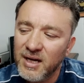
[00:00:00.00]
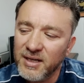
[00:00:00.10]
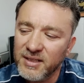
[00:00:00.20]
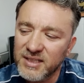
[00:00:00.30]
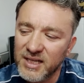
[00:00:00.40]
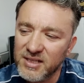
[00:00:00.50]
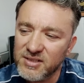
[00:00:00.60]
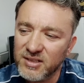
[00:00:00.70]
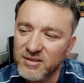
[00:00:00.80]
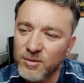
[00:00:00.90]
Hani
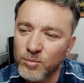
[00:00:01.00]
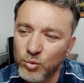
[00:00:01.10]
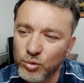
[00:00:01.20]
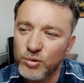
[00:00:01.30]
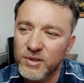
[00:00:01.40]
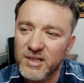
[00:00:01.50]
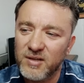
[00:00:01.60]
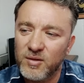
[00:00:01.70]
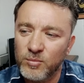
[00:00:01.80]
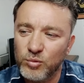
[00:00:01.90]
gelecekte
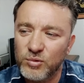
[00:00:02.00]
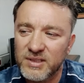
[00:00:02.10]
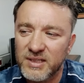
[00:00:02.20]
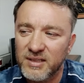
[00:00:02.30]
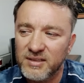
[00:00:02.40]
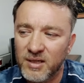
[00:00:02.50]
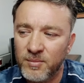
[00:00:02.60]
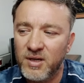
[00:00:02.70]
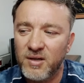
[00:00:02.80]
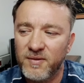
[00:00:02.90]
mutlaka ve mutlaka
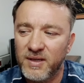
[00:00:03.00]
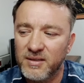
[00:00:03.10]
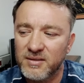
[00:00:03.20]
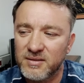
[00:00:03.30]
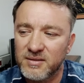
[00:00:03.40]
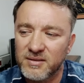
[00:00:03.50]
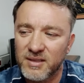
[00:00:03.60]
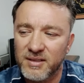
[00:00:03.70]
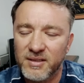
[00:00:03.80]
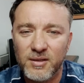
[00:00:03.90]
Yamaha ve e,
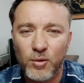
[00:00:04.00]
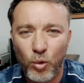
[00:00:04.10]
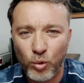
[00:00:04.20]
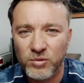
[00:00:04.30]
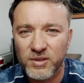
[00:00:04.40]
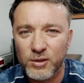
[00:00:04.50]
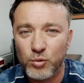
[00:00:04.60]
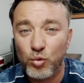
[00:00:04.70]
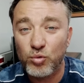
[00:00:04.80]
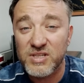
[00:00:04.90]
yani
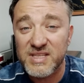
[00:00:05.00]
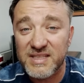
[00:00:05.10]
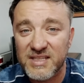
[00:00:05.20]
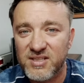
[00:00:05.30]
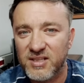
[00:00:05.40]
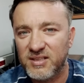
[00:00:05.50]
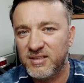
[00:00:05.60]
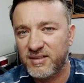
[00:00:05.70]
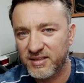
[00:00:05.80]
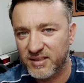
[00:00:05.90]
Honda'ya çok ciddi
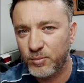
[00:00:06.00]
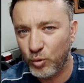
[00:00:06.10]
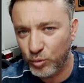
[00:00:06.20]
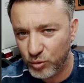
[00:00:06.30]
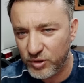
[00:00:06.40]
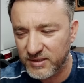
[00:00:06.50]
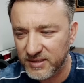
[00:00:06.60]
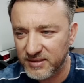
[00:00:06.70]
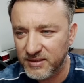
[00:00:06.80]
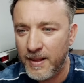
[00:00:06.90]
şekilde rakip
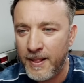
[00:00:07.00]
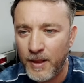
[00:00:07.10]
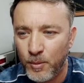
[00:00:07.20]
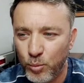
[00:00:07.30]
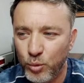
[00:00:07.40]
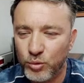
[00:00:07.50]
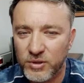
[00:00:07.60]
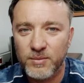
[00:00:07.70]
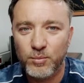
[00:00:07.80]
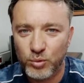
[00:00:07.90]
olacaklar.
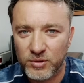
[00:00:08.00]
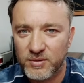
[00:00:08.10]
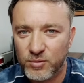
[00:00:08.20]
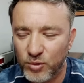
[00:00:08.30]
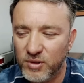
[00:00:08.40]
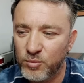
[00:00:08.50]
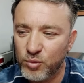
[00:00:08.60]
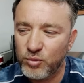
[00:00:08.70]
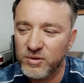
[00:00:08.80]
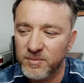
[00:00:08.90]
Bunu da buradan
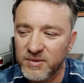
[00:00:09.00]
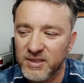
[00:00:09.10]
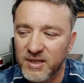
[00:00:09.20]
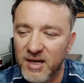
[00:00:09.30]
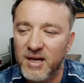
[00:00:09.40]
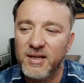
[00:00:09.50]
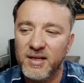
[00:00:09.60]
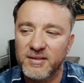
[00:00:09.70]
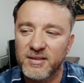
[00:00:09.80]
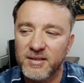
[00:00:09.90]
söylemiş olayım ki
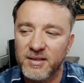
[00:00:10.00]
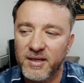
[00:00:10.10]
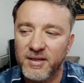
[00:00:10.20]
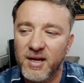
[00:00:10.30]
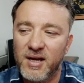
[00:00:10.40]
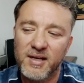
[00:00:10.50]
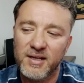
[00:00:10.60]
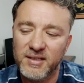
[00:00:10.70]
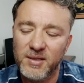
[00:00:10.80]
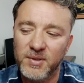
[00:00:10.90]
hala da yani
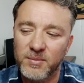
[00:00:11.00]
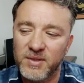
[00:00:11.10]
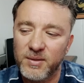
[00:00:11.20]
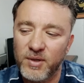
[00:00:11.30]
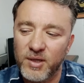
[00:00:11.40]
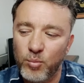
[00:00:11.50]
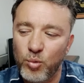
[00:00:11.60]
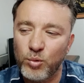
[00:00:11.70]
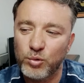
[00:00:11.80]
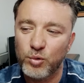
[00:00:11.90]
hala demeyeyim de yani
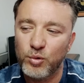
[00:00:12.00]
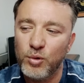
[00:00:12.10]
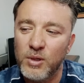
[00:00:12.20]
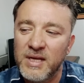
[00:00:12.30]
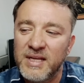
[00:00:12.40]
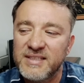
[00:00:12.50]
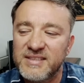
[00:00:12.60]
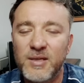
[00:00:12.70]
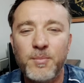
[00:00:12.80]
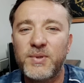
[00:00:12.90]
bu motoru
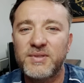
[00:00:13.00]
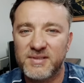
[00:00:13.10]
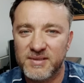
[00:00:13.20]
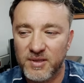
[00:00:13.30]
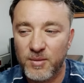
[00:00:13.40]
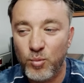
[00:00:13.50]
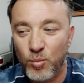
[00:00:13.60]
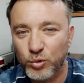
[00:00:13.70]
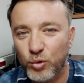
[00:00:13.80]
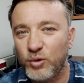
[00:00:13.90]
sempatizan yani bu
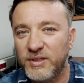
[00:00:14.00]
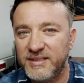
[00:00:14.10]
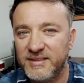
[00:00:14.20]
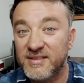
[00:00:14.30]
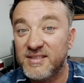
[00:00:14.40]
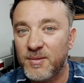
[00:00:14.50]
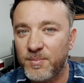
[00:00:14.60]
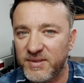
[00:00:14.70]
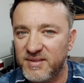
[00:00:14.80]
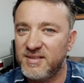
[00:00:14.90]
motorların
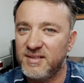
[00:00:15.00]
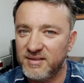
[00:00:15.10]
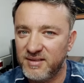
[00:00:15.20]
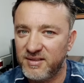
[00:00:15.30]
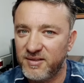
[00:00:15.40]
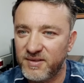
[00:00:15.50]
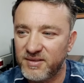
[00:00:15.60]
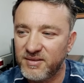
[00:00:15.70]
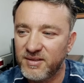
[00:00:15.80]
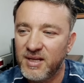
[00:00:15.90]
sempatizanları da
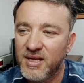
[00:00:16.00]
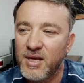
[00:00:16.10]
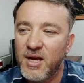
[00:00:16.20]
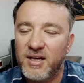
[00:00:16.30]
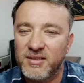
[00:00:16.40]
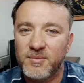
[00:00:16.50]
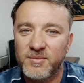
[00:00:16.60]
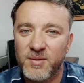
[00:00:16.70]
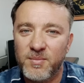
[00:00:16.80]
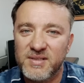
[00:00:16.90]
var.
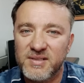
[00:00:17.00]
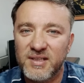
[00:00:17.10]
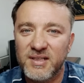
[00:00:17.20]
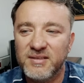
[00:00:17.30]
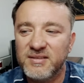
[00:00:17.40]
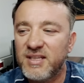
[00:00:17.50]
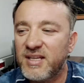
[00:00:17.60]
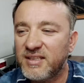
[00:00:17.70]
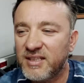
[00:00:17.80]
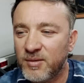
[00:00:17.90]
Adamlar mesela
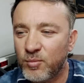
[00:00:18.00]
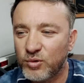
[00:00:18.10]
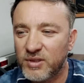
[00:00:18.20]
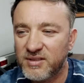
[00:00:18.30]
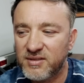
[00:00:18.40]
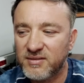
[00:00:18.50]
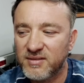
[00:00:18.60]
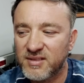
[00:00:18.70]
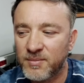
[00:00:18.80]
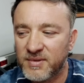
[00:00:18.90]
direkt yeni modeli
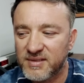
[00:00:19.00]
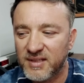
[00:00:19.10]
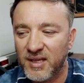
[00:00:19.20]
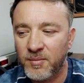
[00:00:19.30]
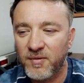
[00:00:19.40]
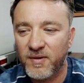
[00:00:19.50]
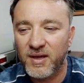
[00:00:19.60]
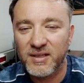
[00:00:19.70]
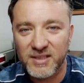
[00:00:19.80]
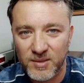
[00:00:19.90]
çıktığı zaman SM
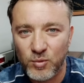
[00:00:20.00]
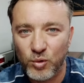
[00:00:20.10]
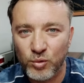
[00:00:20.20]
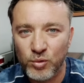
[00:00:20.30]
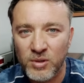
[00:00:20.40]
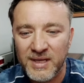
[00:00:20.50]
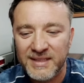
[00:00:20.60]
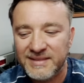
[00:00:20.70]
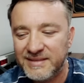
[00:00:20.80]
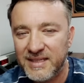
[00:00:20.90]
veya Kimco'nun
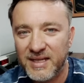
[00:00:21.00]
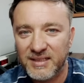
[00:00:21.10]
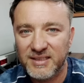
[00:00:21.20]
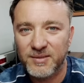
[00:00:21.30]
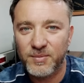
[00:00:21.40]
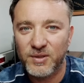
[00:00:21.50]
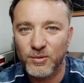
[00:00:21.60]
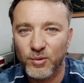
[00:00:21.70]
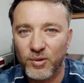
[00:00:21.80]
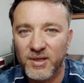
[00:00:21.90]
direkt gidip
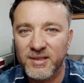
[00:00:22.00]
alıyor.